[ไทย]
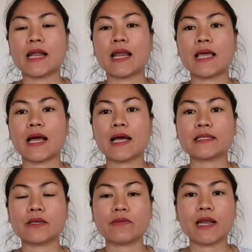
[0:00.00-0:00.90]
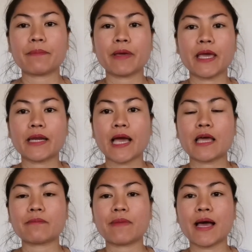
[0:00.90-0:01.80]
นั่นเลยค่ะทีวิไลไปเหตุงา
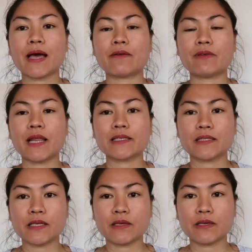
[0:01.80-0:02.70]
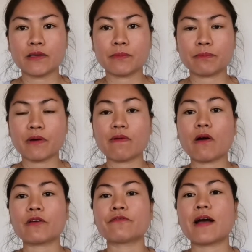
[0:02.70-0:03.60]
นมาวิไลจีมาบอก
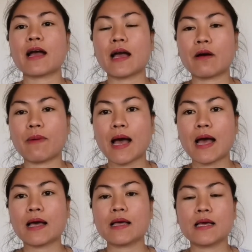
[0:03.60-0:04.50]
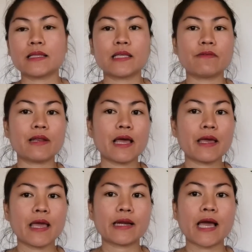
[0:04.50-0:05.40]
ให้ฟังค่ะว่าที่วิไล
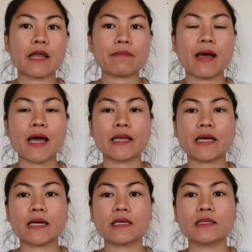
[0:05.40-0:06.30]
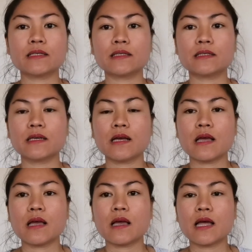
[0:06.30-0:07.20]
เหตุงานมาเนี่ยก็คือ
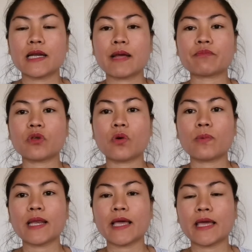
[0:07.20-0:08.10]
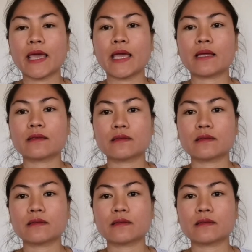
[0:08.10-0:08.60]
น้ำโตวิไลเอง